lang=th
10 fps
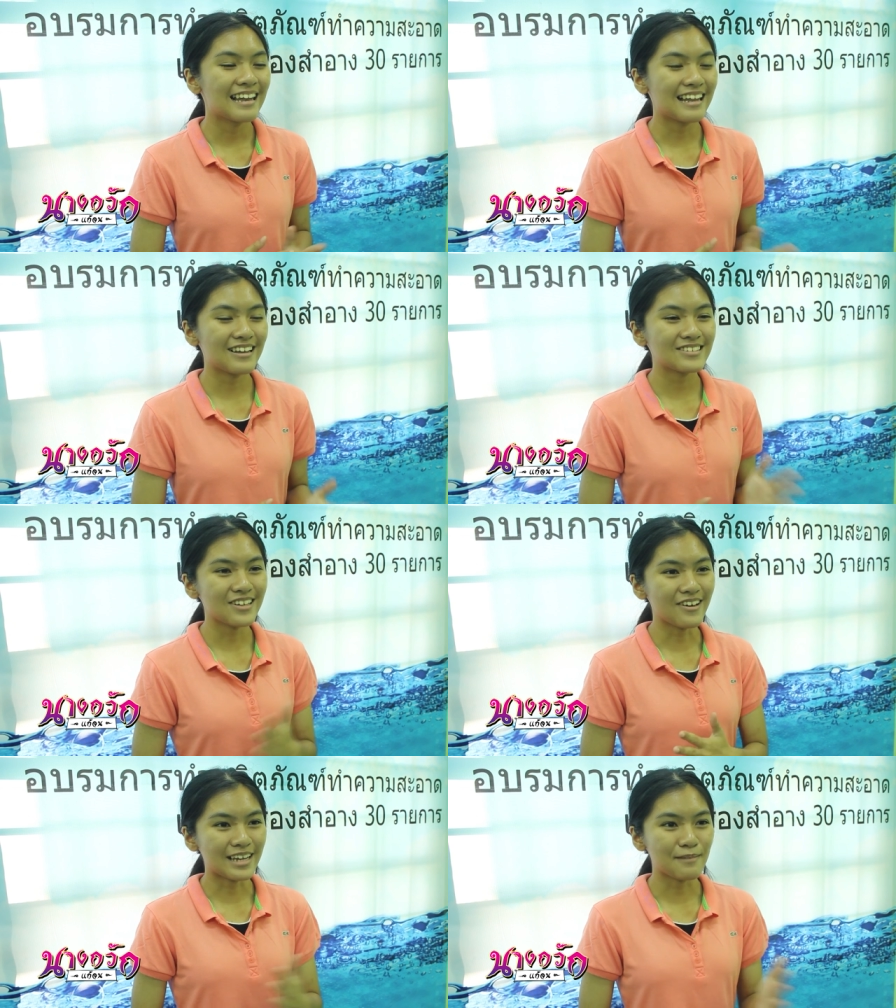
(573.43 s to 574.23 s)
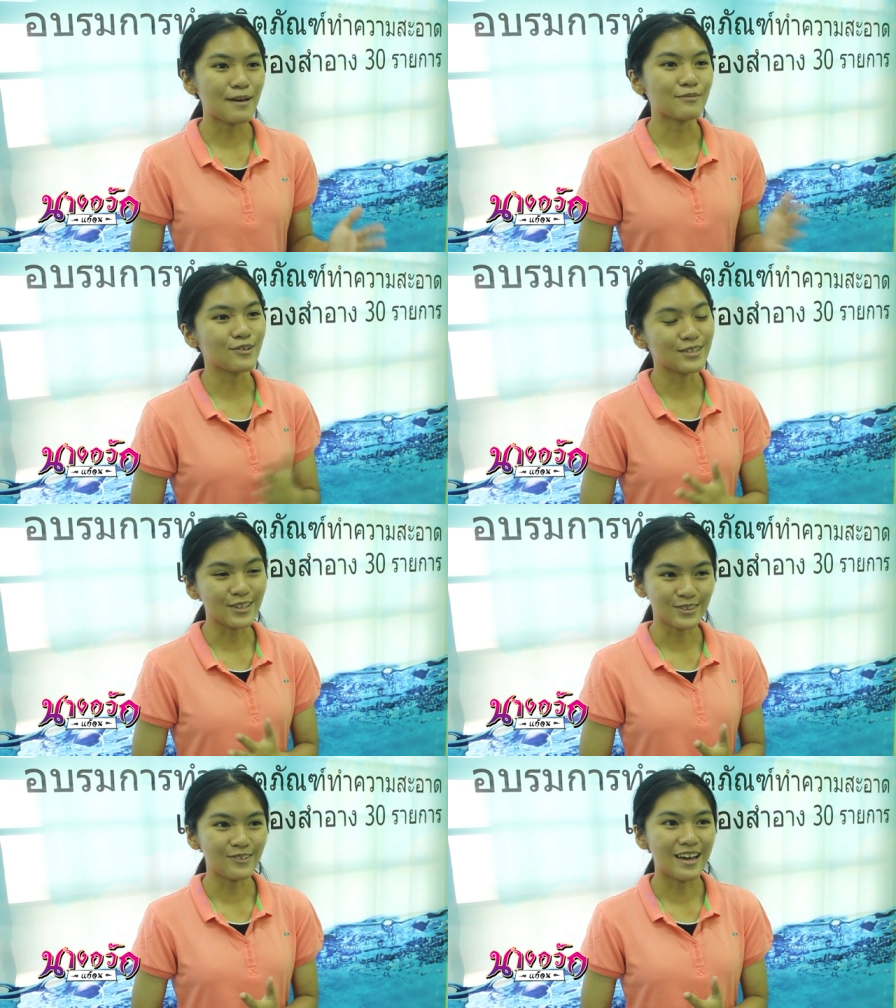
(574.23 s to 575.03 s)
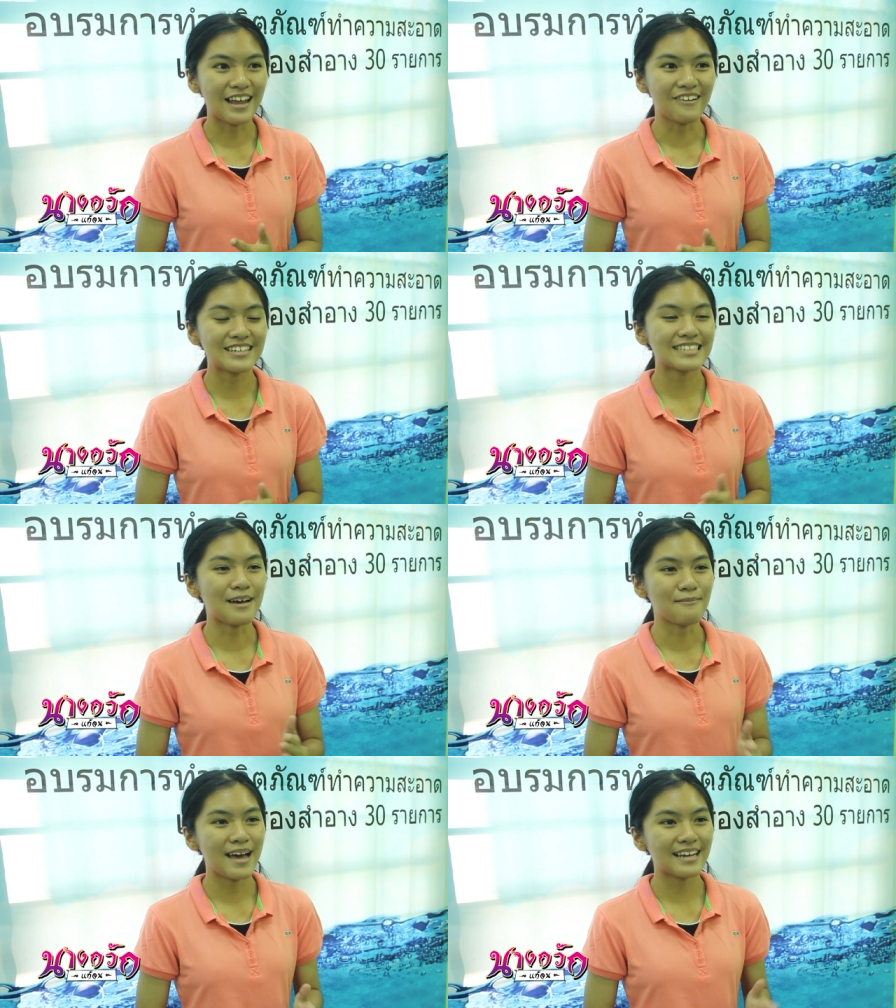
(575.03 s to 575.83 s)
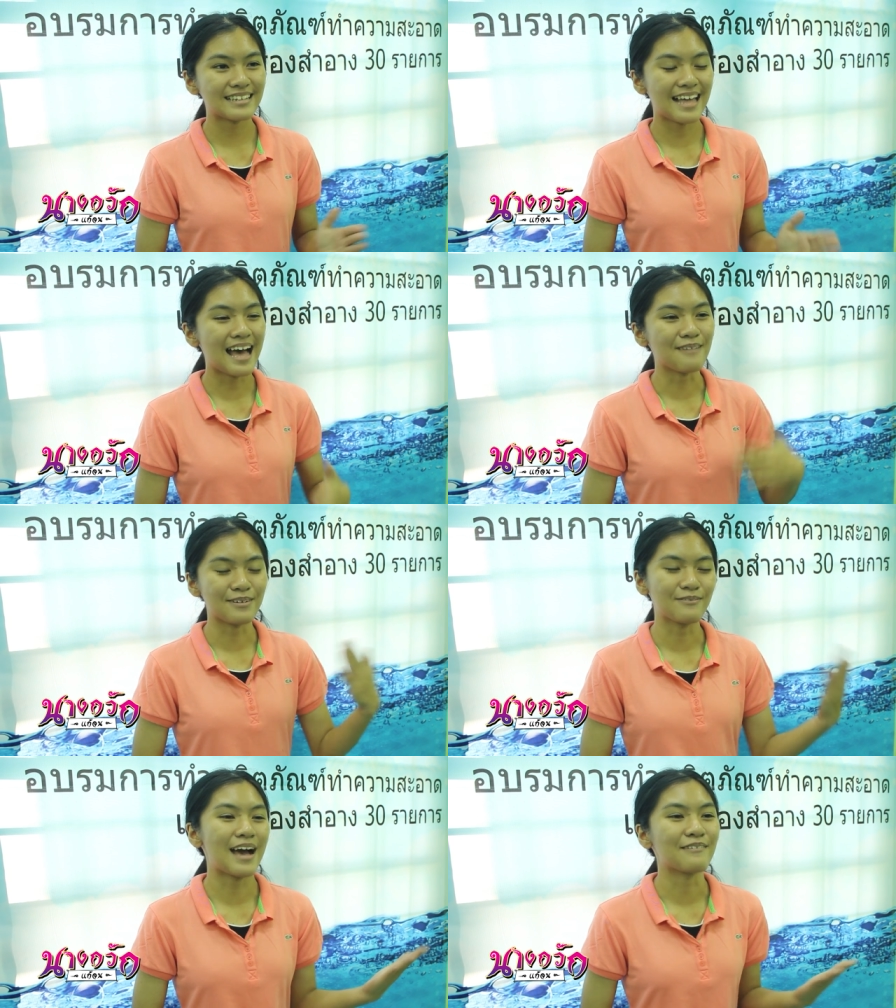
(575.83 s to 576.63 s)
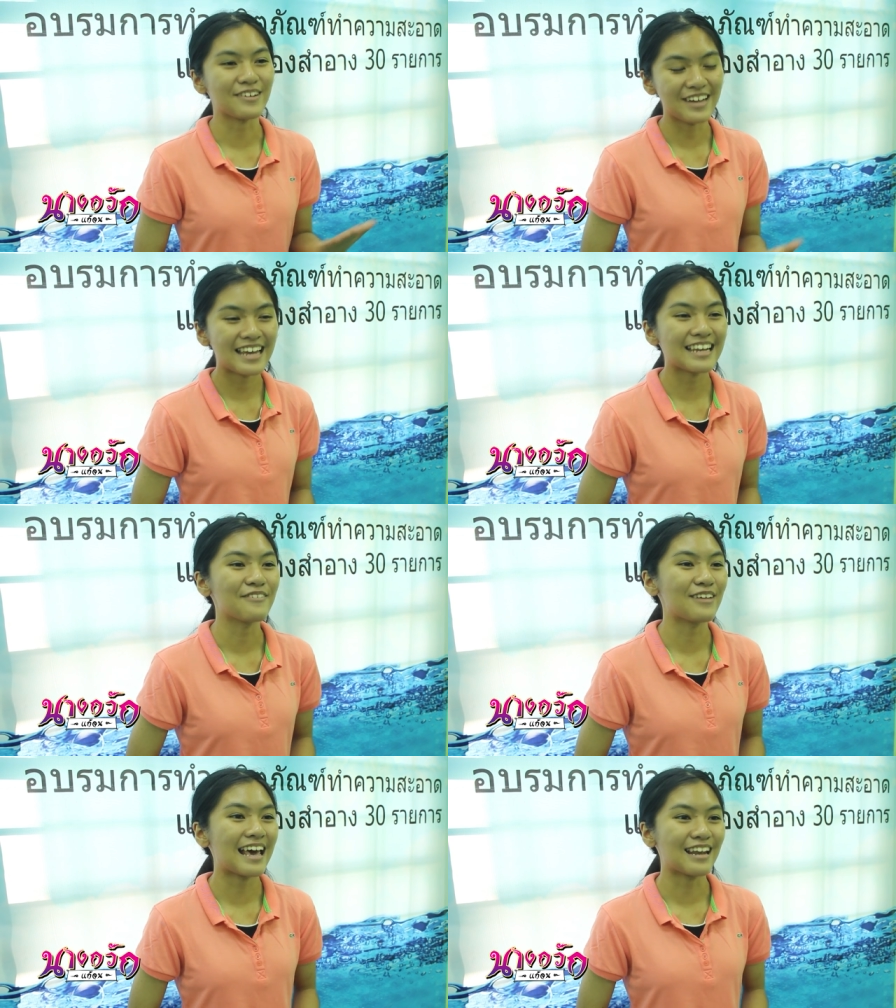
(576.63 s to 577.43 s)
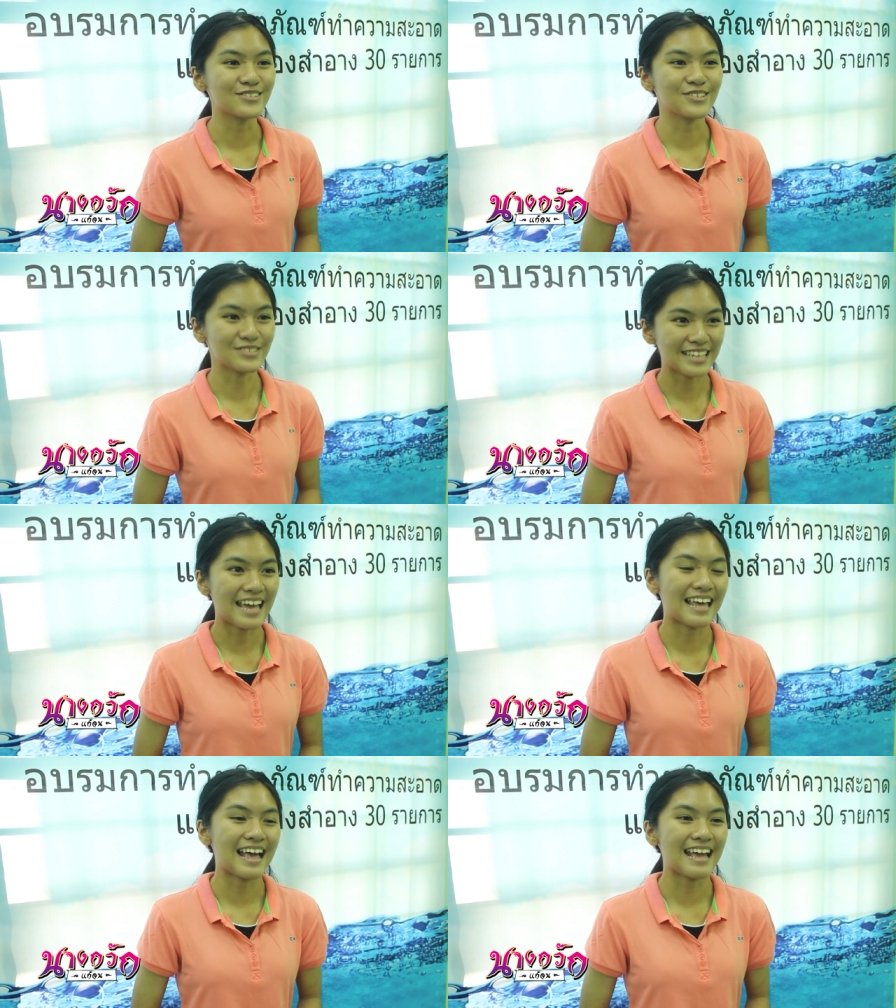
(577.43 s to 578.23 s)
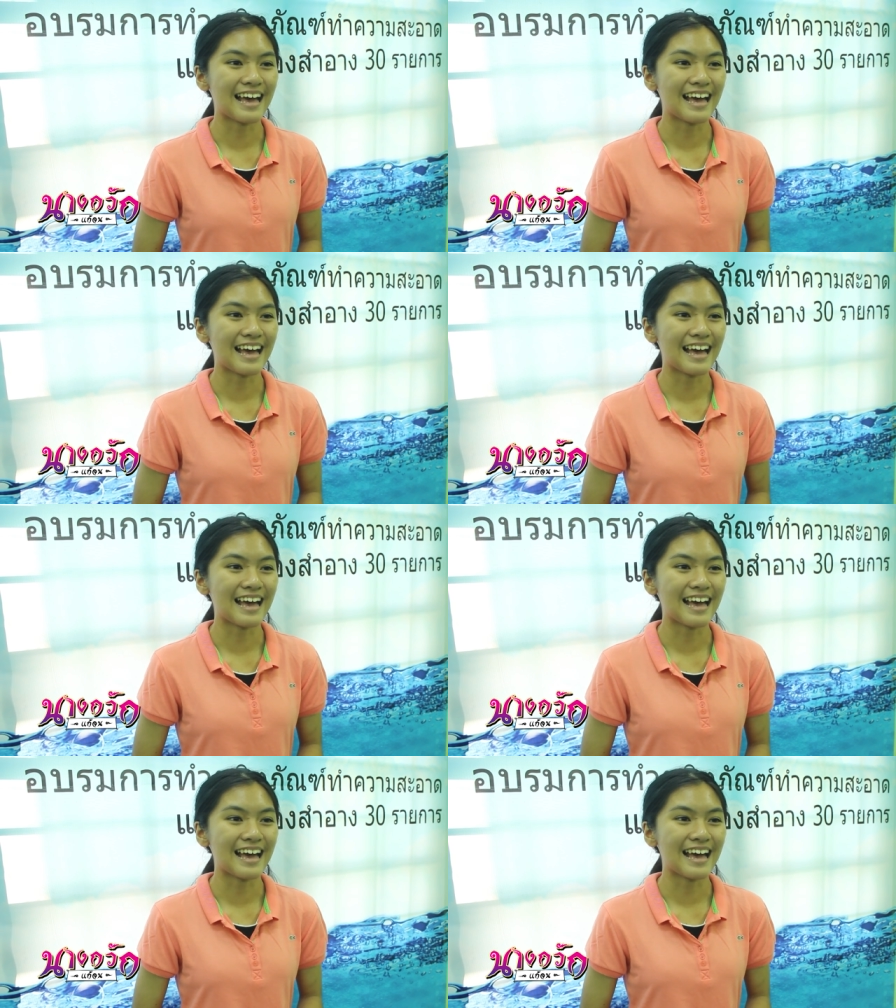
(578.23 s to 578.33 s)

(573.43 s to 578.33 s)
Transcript: แล้วเราสอนกันแบบตัวต่อตัว เราก็สามารถถามคำถามเขาได้เลยเวลาเราสงสัยอะไร